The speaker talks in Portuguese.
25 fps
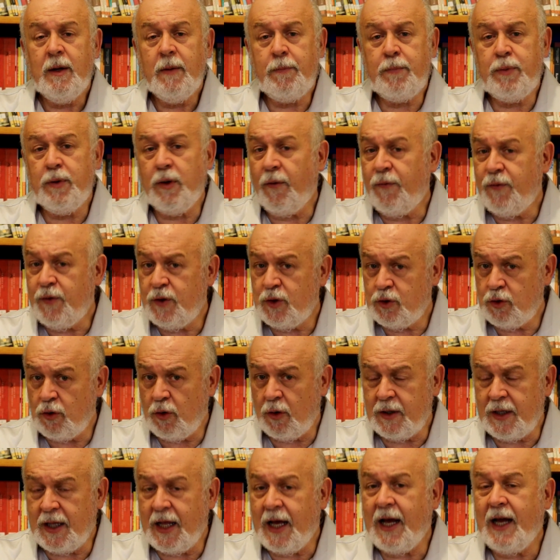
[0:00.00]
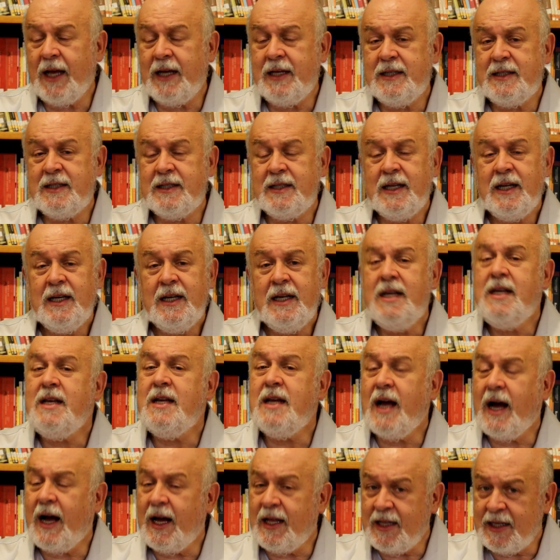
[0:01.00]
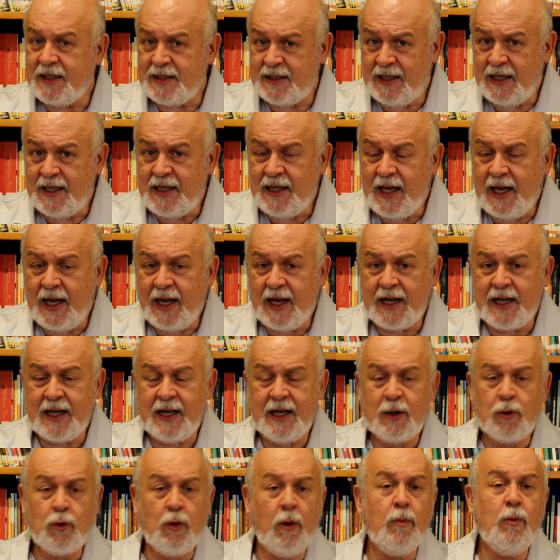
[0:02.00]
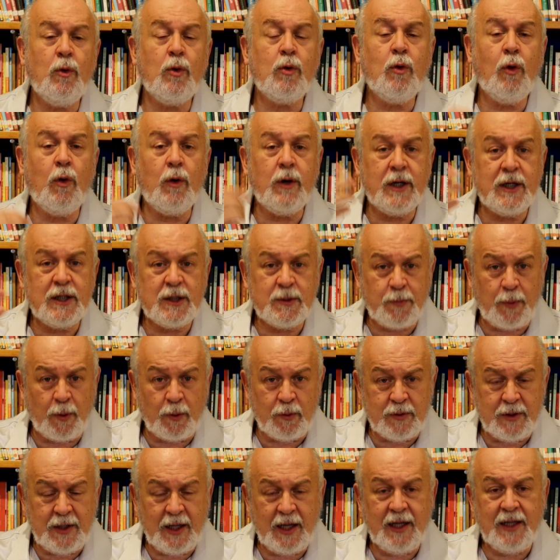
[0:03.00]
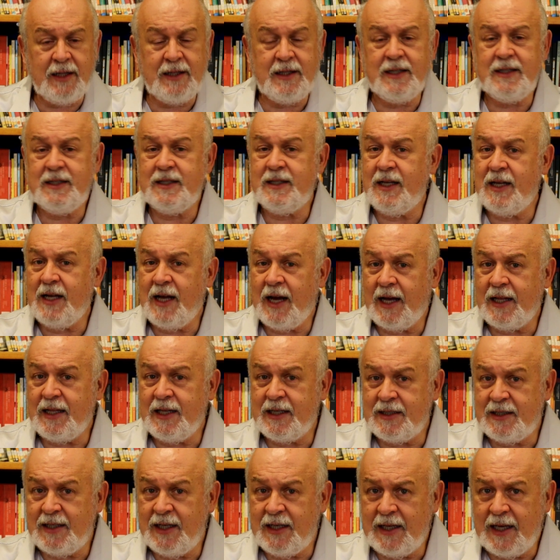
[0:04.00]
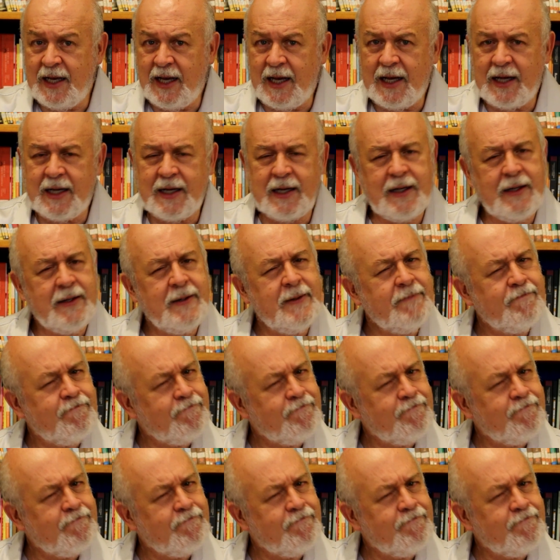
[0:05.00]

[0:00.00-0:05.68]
profissionais em áreas de guerra, como correspondentes em áreas de guerra.